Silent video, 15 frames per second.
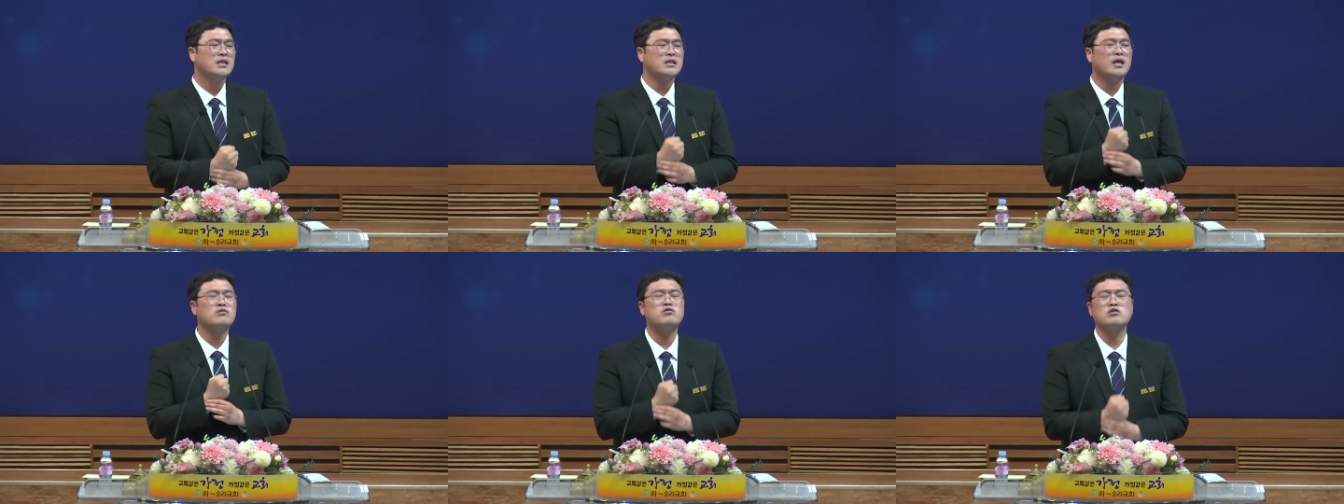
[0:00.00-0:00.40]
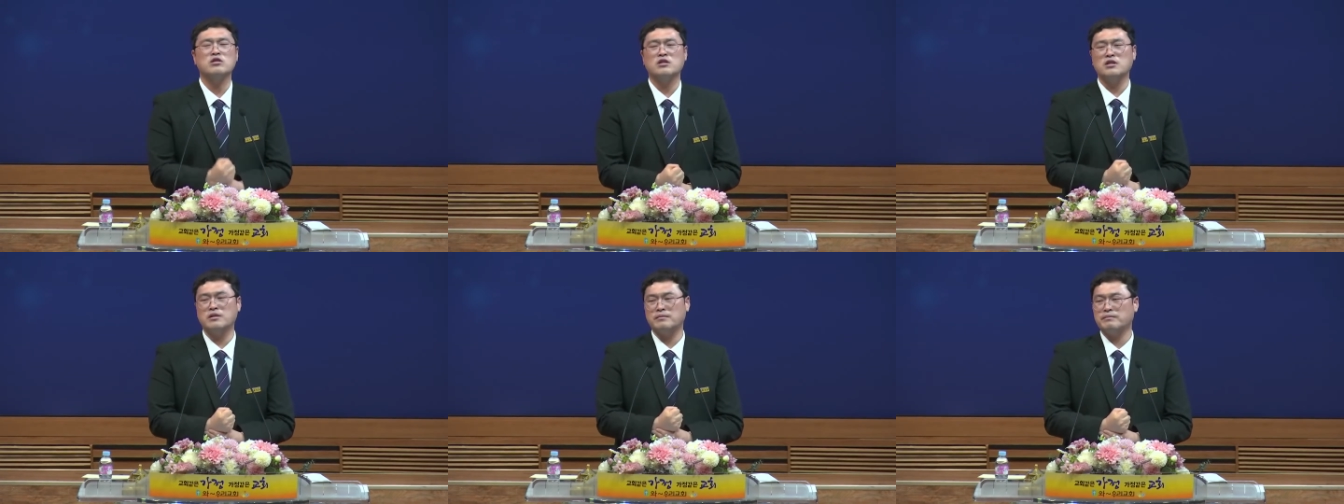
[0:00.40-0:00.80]

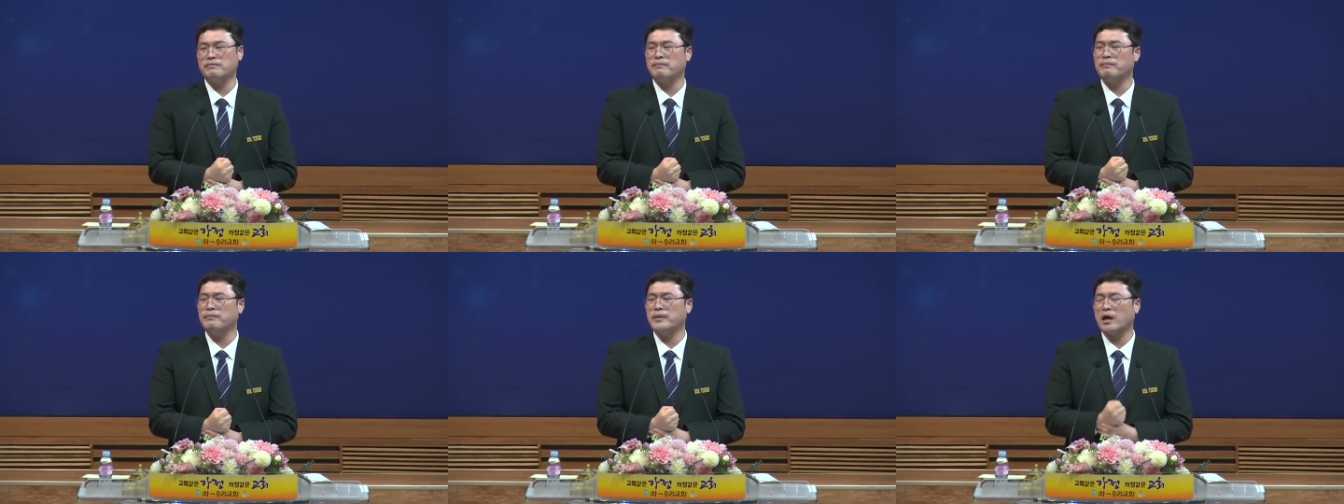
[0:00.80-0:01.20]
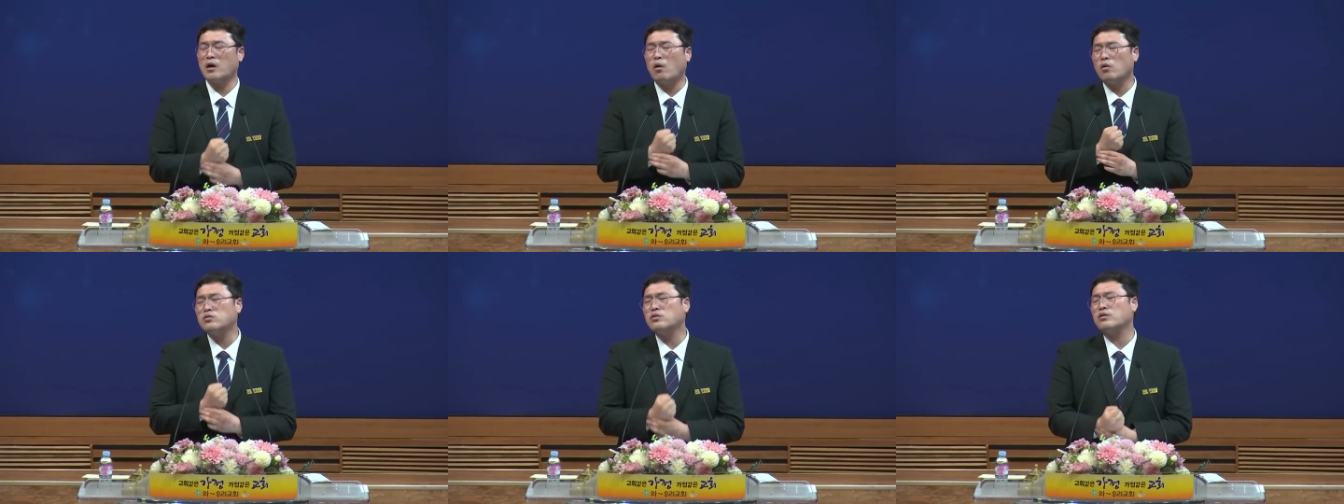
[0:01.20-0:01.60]
예수님
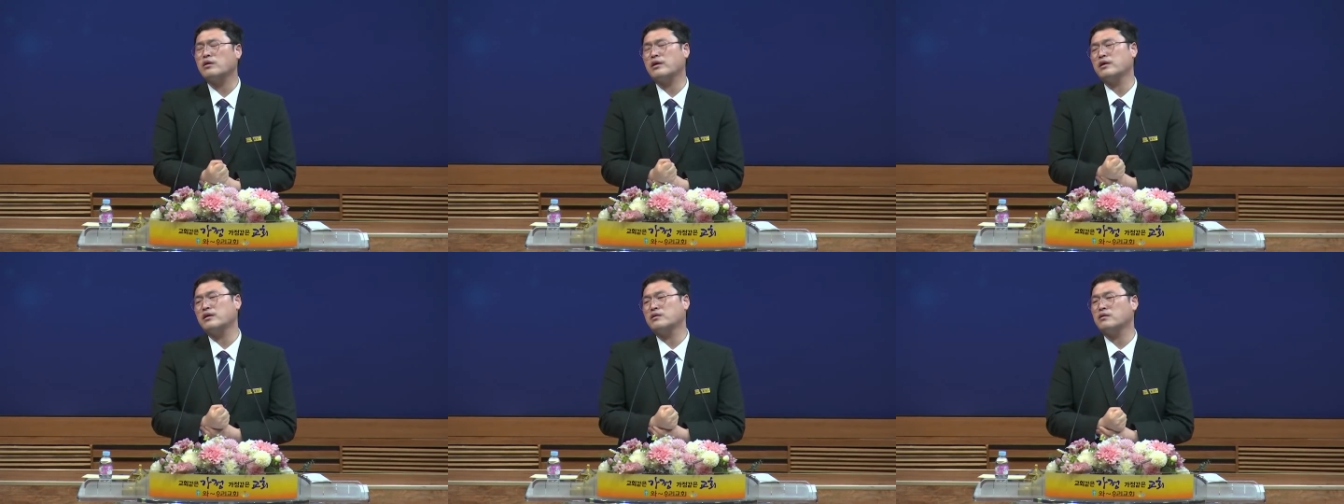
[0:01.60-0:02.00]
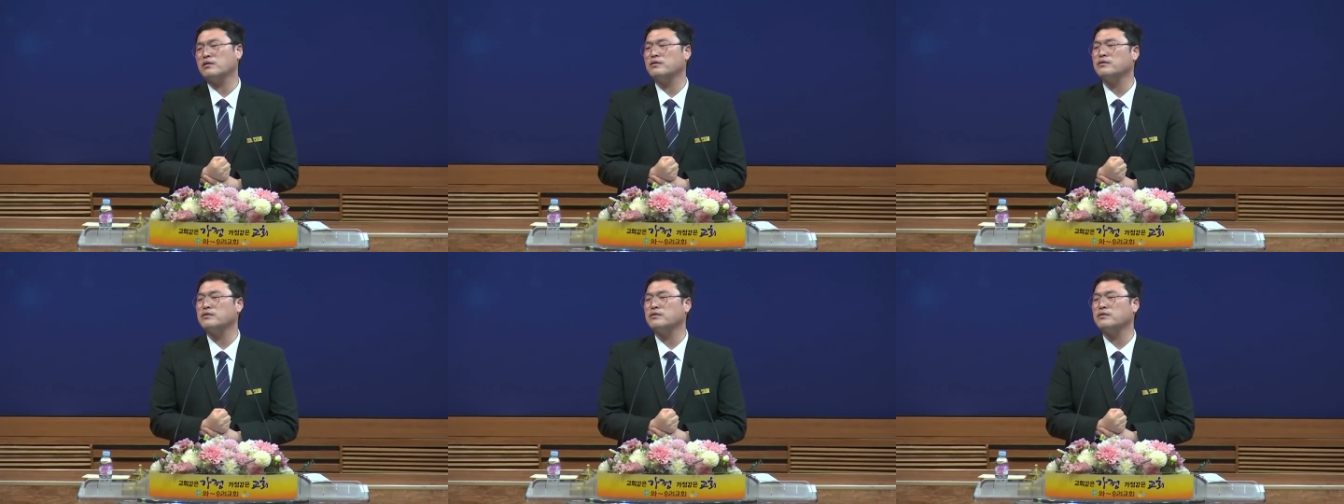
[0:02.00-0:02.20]
내가 어떻게 해야 돼?